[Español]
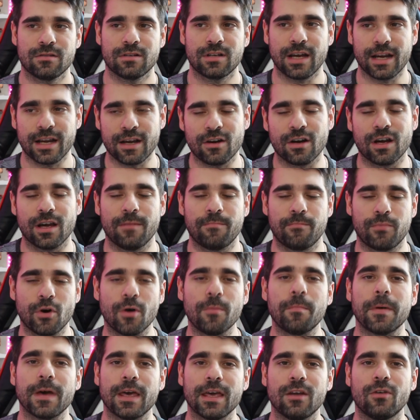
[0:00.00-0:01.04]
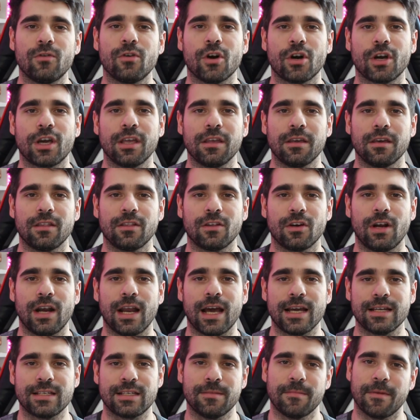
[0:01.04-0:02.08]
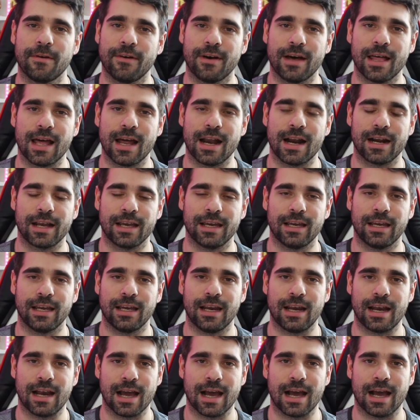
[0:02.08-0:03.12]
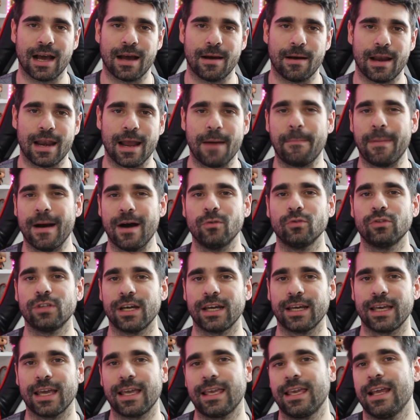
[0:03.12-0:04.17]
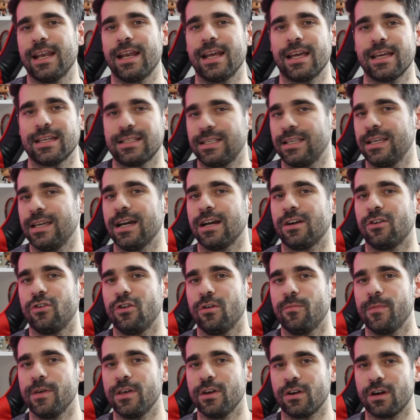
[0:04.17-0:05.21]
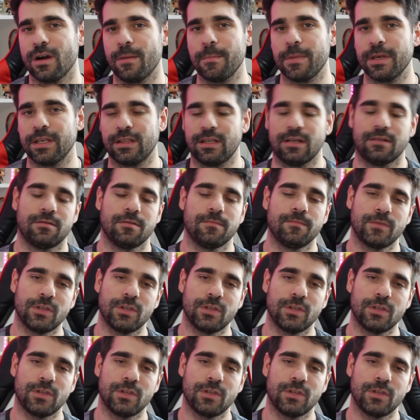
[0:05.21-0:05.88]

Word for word: Creo que puedo pedir unos 500 likes y me va a dar eh, la, pauta de que quieren que siga con los mediocampistas.